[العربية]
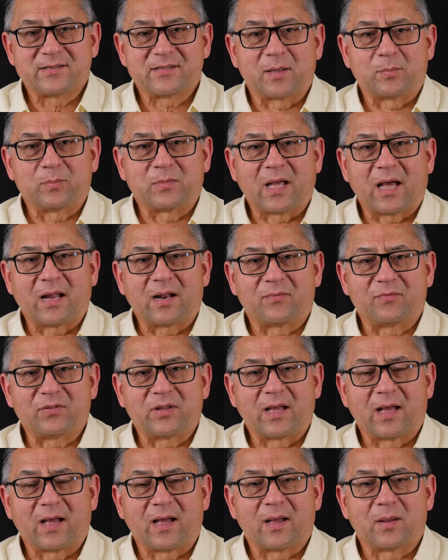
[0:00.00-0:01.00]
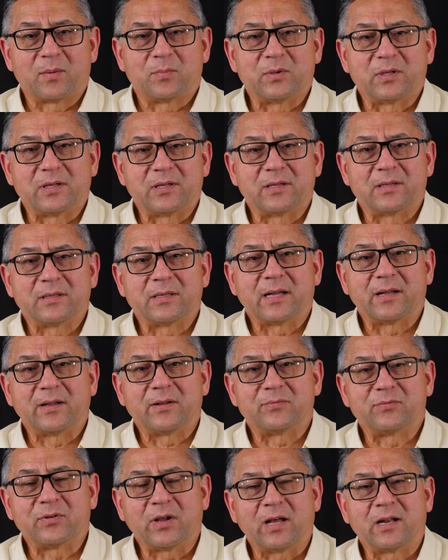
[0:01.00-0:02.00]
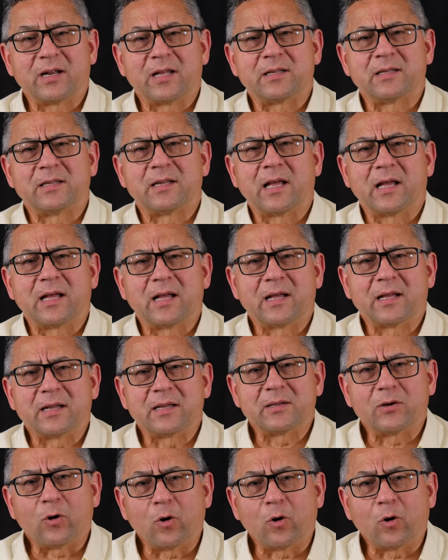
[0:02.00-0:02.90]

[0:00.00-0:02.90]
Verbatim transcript: استمتعنا فيها بفعلا آه،